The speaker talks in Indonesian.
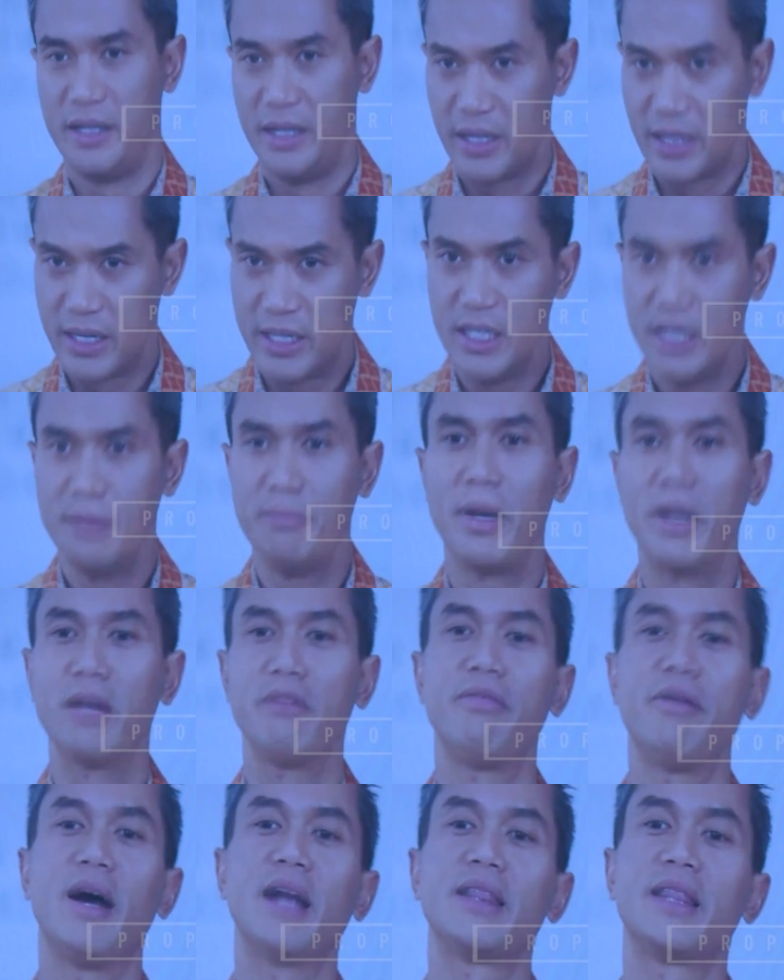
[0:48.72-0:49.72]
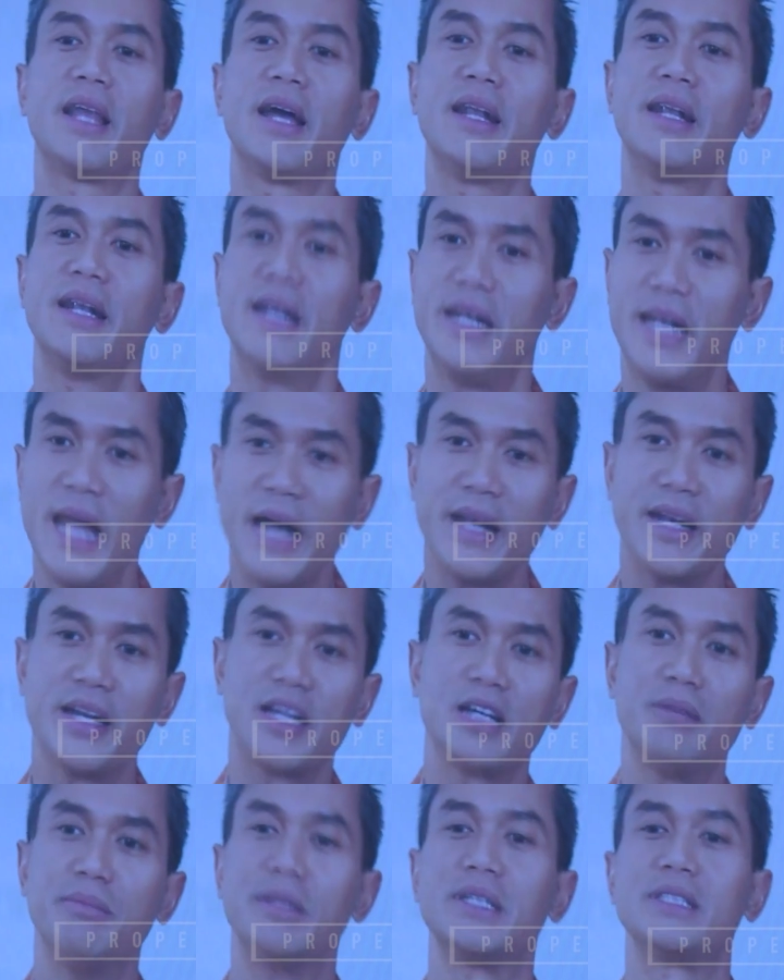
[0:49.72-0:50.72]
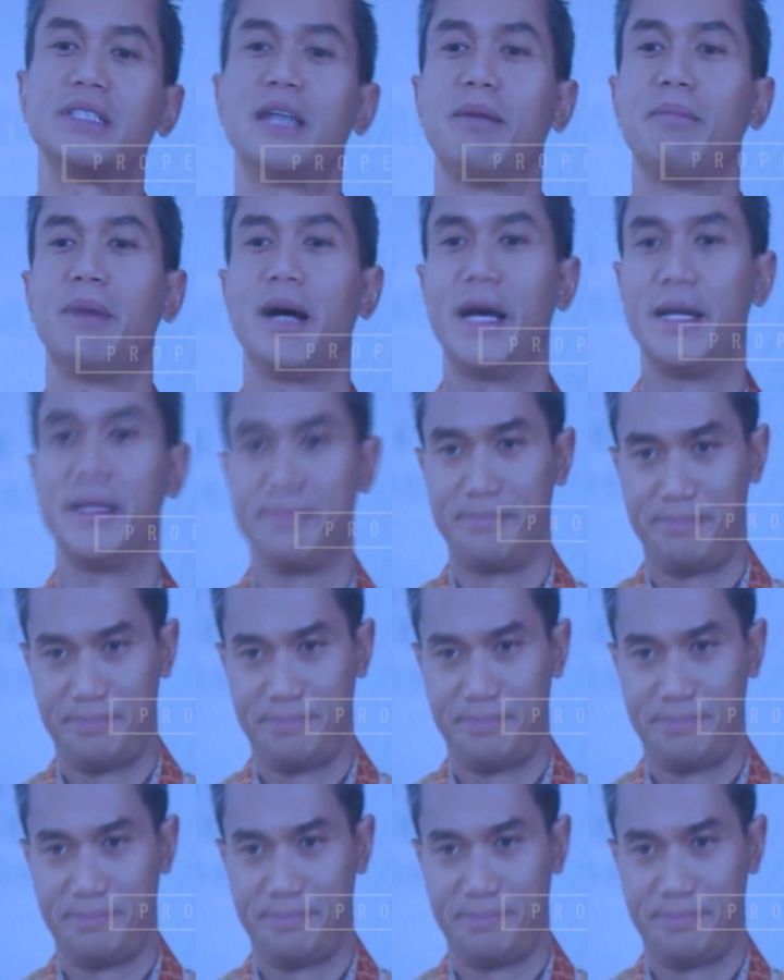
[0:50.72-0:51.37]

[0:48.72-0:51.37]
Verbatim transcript: lingkungan, dan edukasi yang sejalan dengan